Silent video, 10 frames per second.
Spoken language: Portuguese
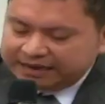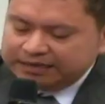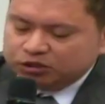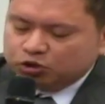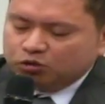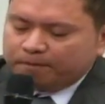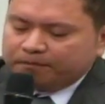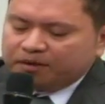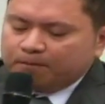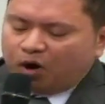Isso
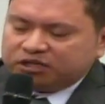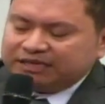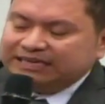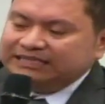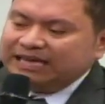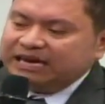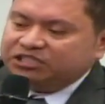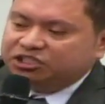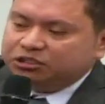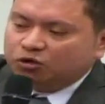mostra que
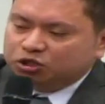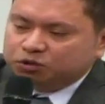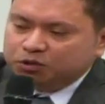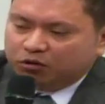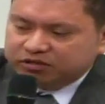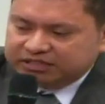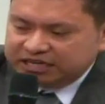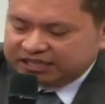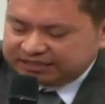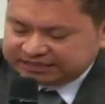desde 2000, ou
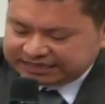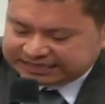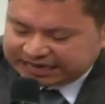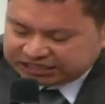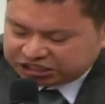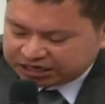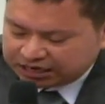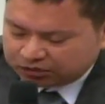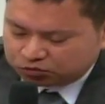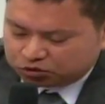seja, há 17
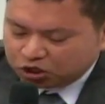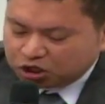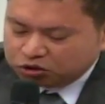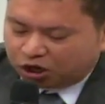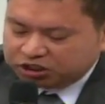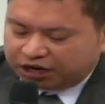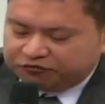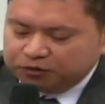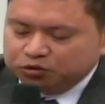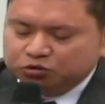anos, nós já
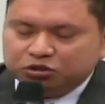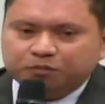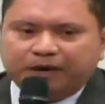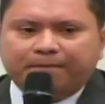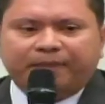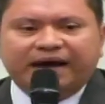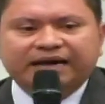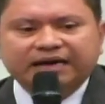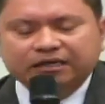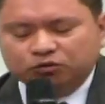vimos nos
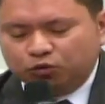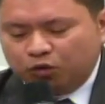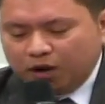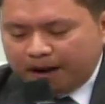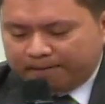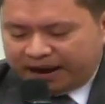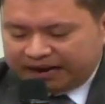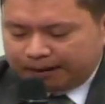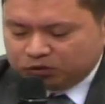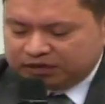preparando
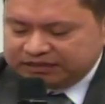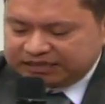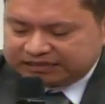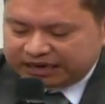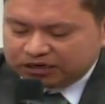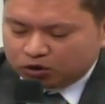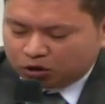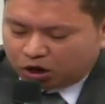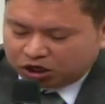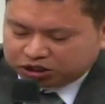para a mudança
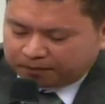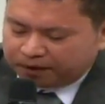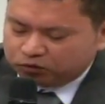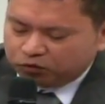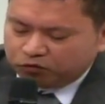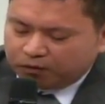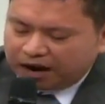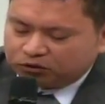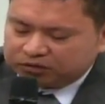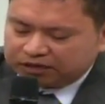tecnológica, para o novo
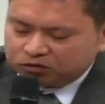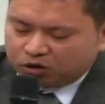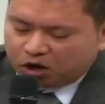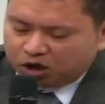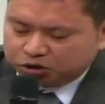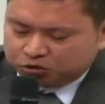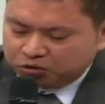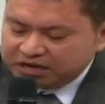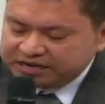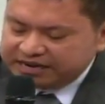marco
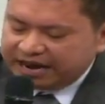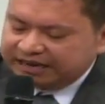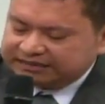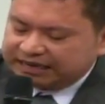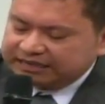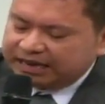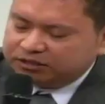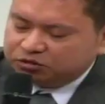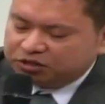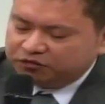tecnológico, que é a
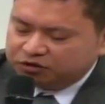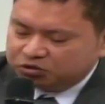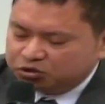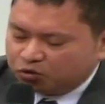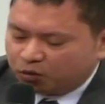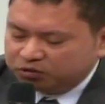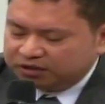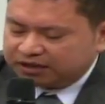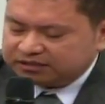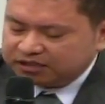internet e os serviços de
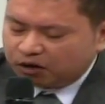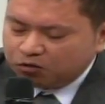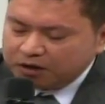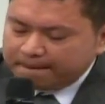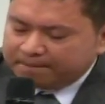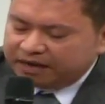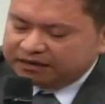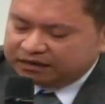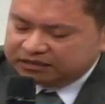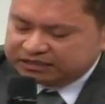comunicação em
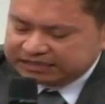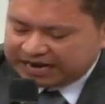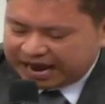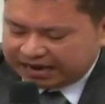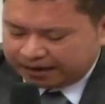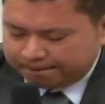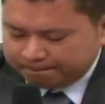grande escala.